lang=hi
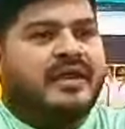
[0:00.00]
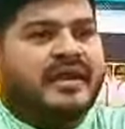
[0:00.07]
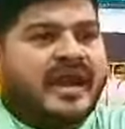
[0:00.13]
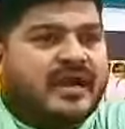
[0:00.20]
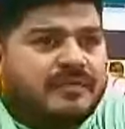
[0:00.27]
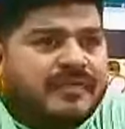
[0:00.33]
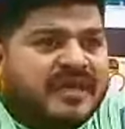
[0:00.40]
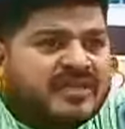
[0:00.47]

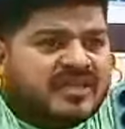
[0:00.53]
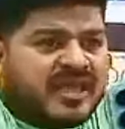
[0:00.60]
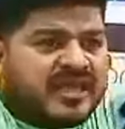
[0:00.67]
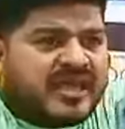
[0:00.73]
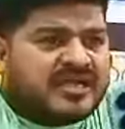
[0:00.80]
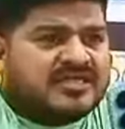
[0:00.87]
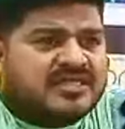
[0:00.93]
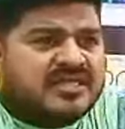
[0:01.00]
Redmi
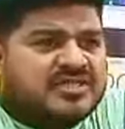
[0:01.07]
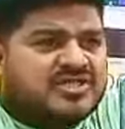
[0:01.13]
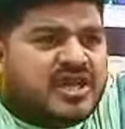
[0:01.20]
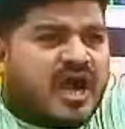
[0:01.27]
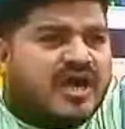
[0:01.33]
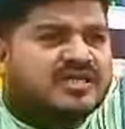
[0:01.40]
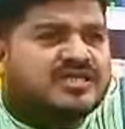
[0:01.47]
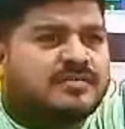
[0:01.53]
13C
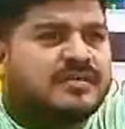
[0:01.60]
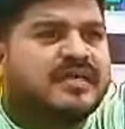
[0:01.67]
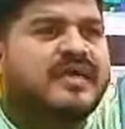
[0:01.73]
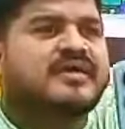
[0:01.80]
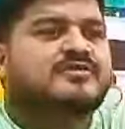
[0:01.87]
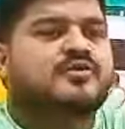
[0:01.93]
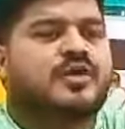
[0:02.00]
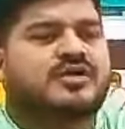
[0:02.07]
4GB
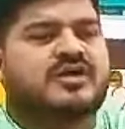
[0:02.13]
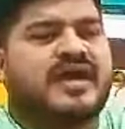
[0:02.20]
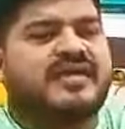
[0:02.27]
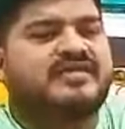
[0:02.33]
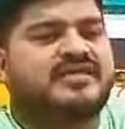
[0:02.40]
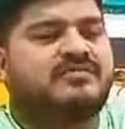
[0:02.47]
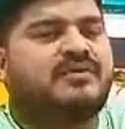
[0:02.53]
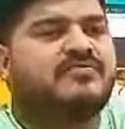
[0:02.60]

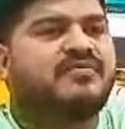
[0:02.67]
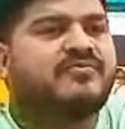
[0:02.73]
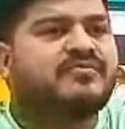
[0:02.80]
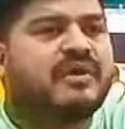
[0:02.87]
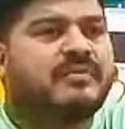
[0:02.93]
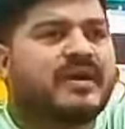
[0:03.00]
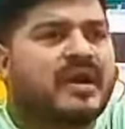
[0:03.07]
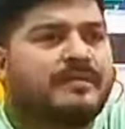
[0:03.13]
128GB
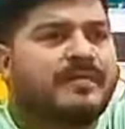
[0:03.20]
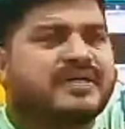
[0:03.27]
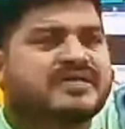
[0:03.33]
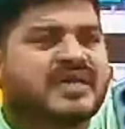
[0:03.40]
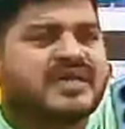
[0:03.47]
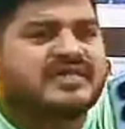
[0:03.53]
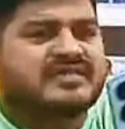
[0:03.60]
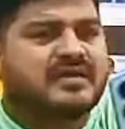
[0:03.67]
50
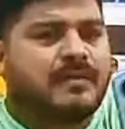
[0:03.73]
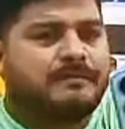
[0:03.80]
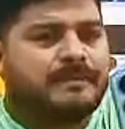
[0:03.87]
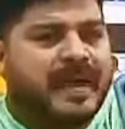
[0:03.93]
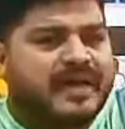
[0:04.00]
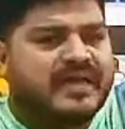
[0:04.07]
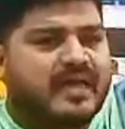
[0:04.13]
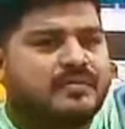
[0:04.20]
मेगापिक्सल इसका
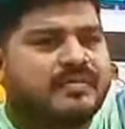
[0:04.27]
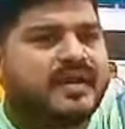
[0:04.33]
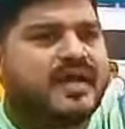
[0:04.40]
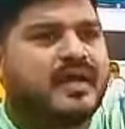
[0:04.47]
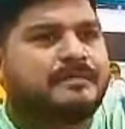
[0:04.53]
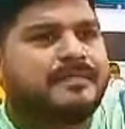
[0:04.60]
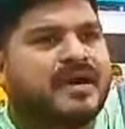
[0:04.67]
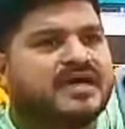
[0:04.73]
बैक कैमरा
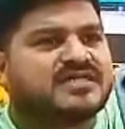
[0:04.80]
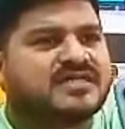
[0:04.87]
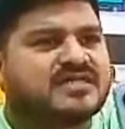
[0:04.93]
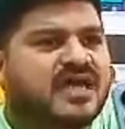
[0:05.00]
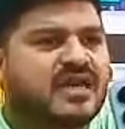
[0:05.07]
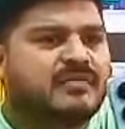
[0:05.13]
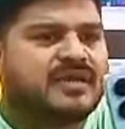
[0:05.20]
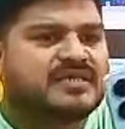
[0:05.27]
है 5000
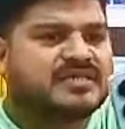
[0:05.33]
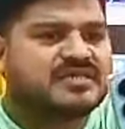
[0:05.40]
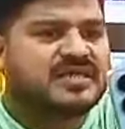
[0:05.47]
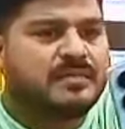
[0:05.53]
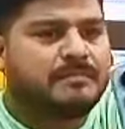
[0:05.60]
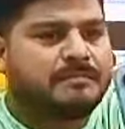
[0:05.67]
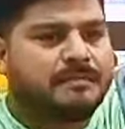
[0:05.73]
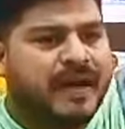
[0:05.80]
हजार इमेज
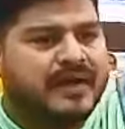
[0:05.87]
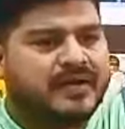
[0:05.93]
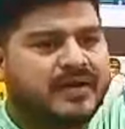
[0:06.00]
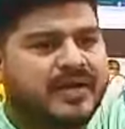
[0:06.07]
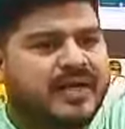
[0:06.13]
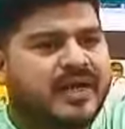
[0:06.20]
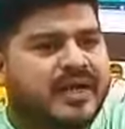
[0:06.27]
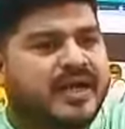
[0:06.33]
इसकी
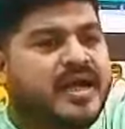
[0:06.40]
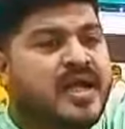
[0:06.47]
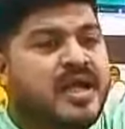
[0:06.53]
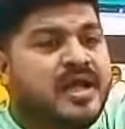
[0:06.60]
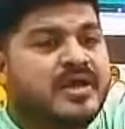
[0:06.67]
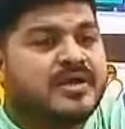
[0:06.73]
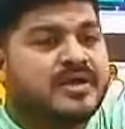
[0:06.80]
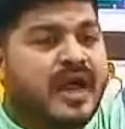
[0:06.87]
बैटरी है
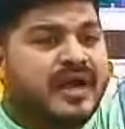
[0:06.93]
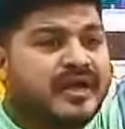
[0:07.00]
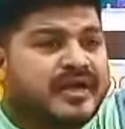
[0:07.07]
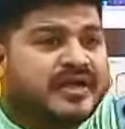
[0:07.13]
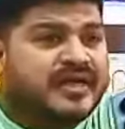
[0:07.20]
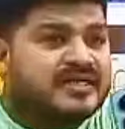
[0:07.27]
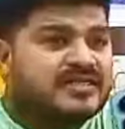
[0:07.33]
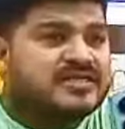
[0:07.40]

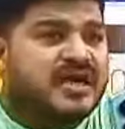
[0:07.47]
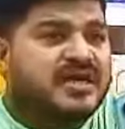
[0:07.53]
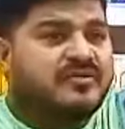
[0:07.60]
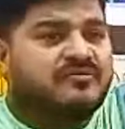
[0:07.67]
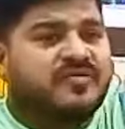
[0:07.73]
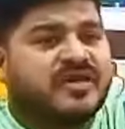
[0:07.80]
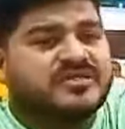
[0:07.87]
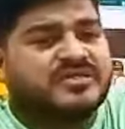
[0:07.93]
90 हर्ट्ज का
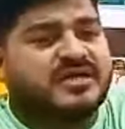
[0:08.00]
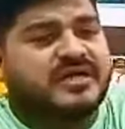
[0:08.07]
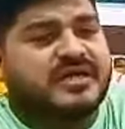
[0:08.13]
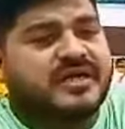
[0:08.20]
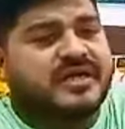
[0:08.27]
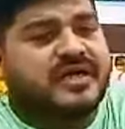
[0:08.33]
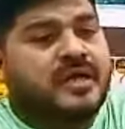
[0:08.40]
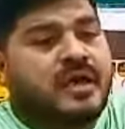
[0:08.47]
रिफ्रेश रेट
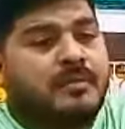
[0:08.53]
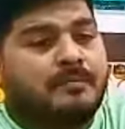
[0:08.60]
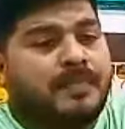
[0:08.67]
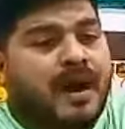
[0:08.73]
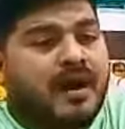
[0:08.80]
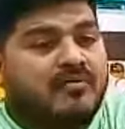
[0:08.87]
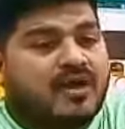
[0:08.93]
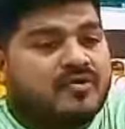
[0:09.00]
है
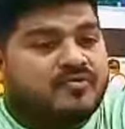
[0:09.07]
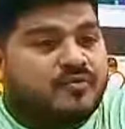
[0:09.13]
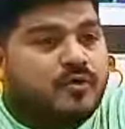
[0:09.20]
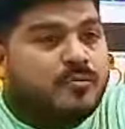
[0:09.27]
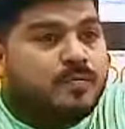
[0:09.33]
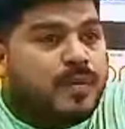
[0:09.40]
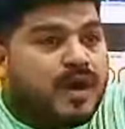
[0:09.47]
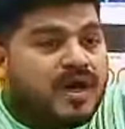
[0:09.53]
पावरफुल
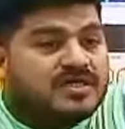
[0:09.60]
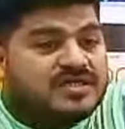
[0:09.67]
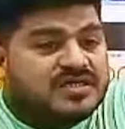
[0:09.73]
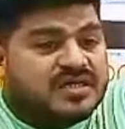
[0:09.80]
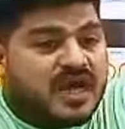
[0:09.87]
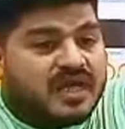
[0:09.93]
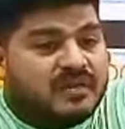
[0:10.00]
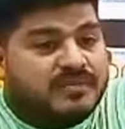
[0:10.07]

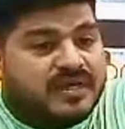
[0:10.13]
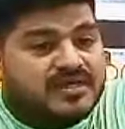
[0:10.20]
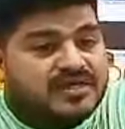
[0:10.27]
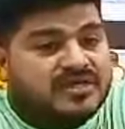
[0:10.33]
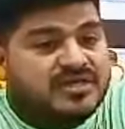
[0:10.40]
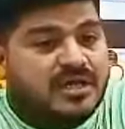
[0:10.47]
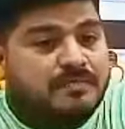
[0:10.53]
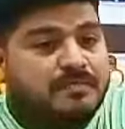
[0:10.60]
5000 इमेज
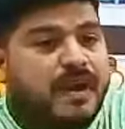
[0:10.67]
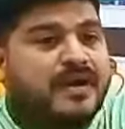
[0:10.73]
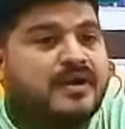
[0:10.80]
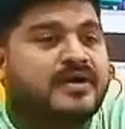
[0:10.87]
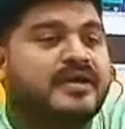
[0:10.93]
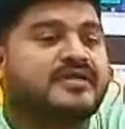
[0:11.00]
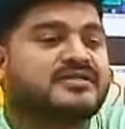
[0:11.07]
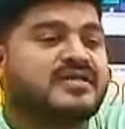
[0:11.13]
इसकी
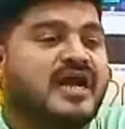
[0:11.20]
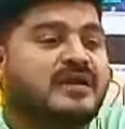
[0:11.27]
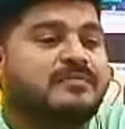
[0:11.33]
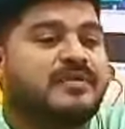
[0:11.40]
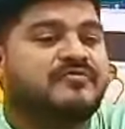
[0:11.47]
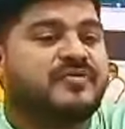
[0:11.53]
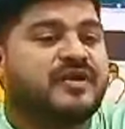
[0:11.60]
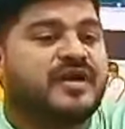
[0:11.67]
बैटरी साइड
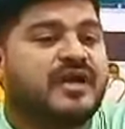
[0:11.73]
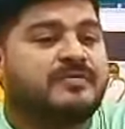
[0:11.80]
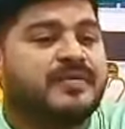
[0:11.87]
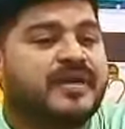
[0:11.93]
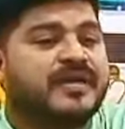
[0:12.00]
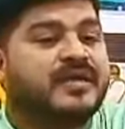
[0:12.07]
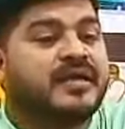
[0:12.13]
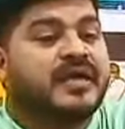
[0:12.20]
पे
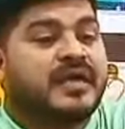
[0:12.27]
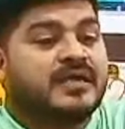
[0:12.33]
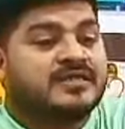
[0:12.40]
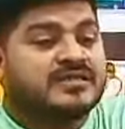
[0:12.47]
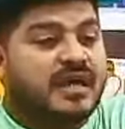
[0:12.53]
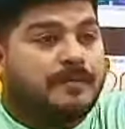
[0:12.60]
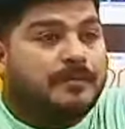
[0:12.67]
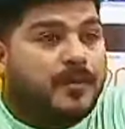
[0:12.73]
फिंगरप्रिंट
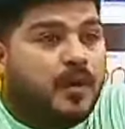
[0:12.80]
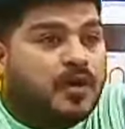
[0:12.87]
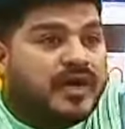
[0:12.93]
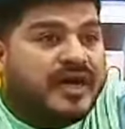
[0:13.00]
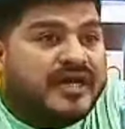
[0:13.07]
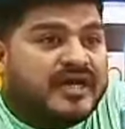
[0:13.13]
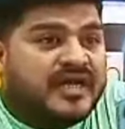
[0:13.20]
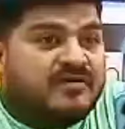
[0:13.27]

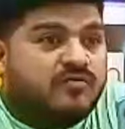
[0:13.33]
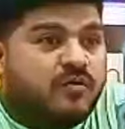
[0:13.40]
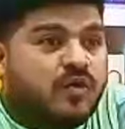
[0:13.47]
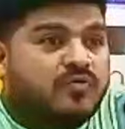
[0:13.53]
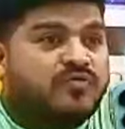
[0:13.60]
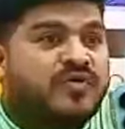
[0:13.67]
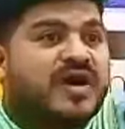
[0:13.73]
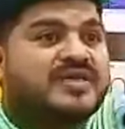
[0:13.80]
सपोर्ट 18
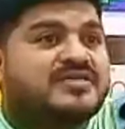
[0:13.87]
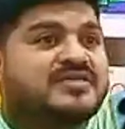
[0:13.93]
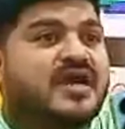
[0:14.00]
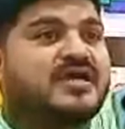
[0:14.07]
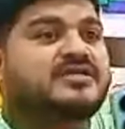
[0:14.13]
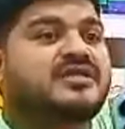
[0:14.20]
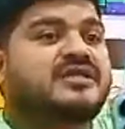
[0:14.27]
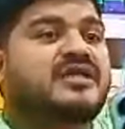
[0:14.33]
वोल्ट फास्ट
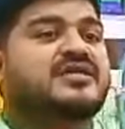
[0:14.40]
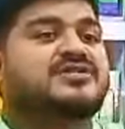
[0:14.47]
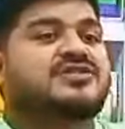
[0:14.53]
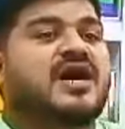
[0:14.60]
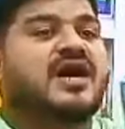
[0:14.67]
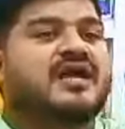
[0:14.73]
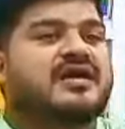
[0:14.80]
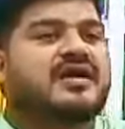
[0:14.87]
चार्जिंग है
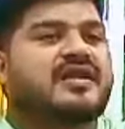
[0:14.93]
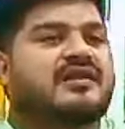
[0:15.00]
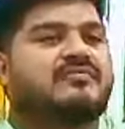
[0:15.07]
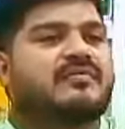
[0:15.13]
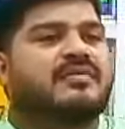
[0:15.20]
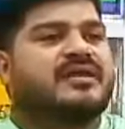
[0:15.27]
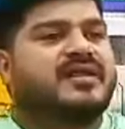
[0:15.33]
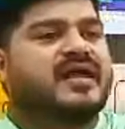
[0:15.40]
चार कलर
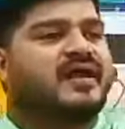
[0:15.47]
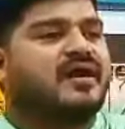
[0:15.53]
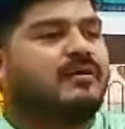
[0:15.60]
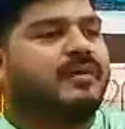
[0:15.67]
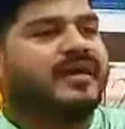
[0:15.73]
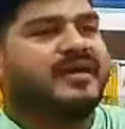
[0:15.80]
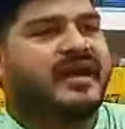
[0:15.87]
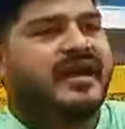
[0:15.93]
में मिल जाएगा
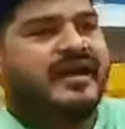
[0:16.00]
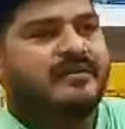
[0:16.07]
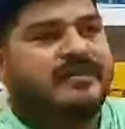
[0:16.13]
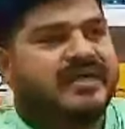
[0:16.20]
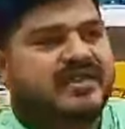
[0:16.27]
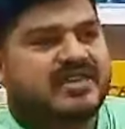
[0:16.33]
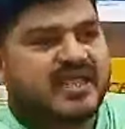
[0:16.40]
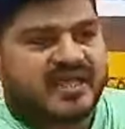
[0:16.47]
भाई
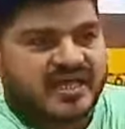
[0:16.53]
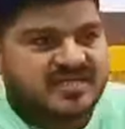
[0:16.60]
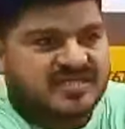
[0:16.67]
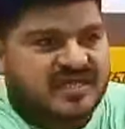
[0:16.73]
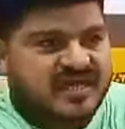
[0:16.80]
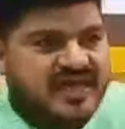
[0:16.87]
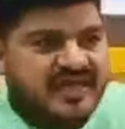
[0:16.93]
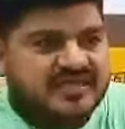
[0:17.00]
Redmi
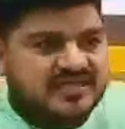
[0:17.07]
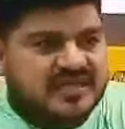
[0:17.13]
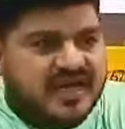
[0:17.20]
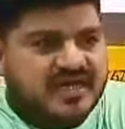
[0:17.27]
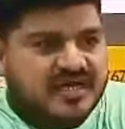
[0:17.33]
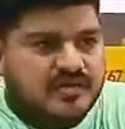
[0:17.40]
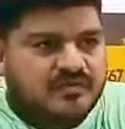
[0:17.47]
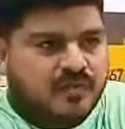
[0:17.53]
13C एक
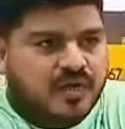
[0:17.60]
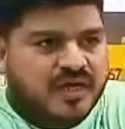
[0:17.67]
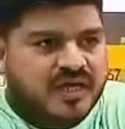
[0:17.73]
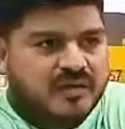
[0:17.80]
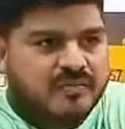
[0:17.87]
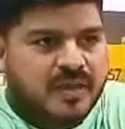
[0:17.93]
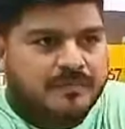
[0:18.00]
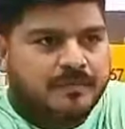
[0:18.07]
साल की
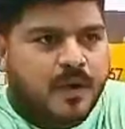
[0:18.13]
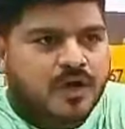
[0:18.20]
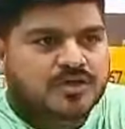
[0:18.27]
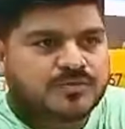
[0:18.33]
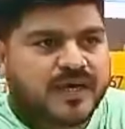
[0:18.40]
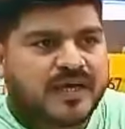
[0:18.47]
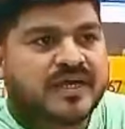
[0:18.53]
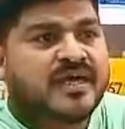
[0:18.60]
वारंटी में
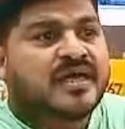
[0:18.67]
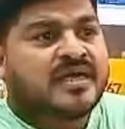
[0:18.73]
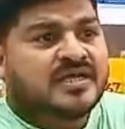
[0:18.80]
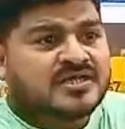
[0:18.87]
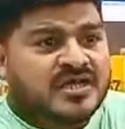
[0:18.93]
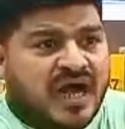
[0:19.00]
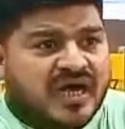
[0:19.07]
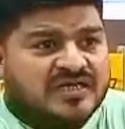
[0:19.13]
बॉक्स पैक
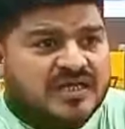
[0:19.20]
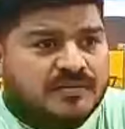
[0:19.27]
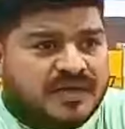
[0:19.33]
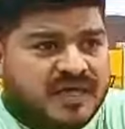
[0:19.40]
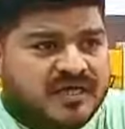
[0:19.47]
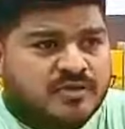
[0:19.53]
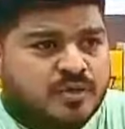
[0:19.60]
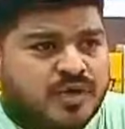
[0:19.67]

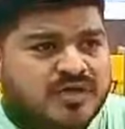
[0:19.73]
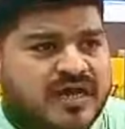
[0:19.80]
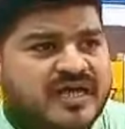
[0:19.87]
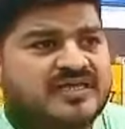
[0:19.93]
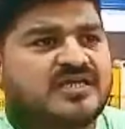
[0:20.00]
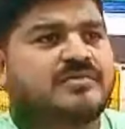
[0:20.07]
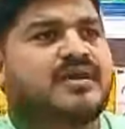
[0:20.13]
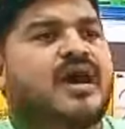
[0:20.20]
4GB
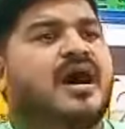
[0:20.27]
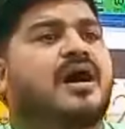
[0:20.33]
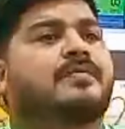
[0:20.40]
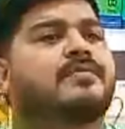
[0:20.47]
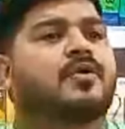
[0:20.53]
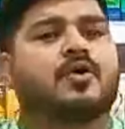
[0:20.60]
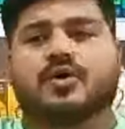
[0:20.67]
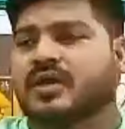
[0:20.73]
128GB
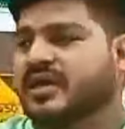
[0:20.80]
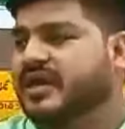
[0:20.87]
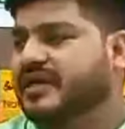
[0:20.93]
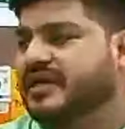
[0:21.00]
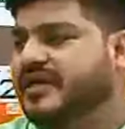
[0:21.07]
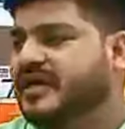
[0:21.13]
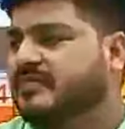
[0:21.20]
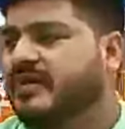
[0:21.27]
आप लोगों के लिए
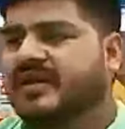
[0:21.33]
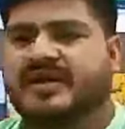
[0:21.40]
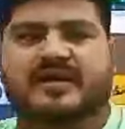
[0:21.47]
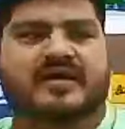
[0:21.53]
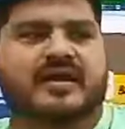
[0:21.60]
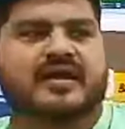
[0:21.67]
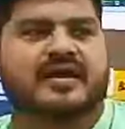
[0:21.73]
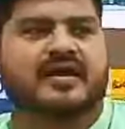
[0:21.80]
डील में
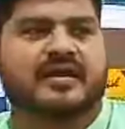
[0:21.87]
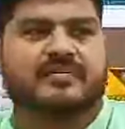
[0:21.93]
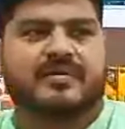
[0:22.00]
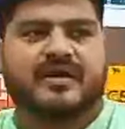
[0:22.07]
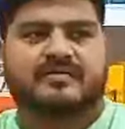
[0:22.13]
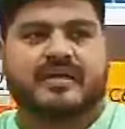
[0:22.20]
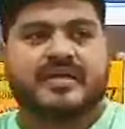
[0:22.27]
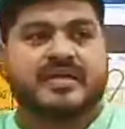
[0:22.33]
लेकर आ गया
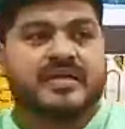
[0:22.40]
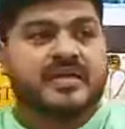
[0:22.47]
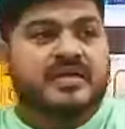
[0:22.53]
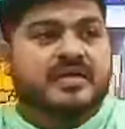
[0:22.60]
रहमान भाई